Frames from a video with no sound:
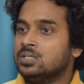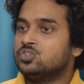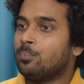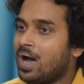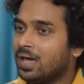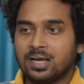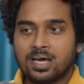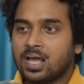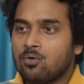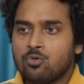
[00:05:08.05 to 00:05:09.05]
जो महानगर
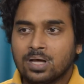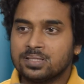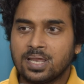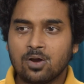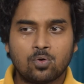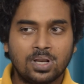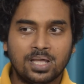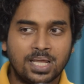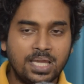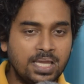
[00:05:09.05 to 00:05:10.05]
का वो अंधेरा कोना
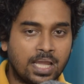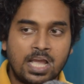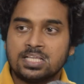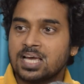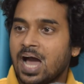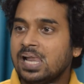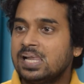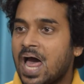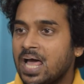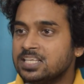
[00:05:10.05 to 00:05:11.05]
नहीं जहां
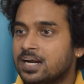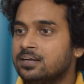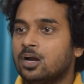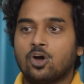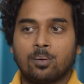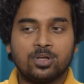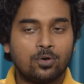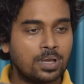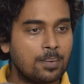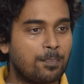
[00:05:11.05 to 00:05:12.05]
लाल झंडा डोमिनो
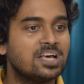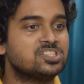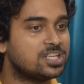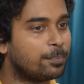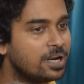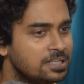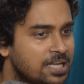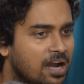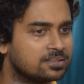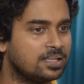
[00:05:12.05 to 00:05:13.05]
के पास जबरन
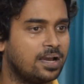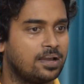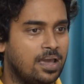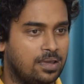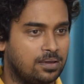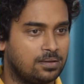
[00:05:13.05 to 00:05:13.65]
टांग दिया गया है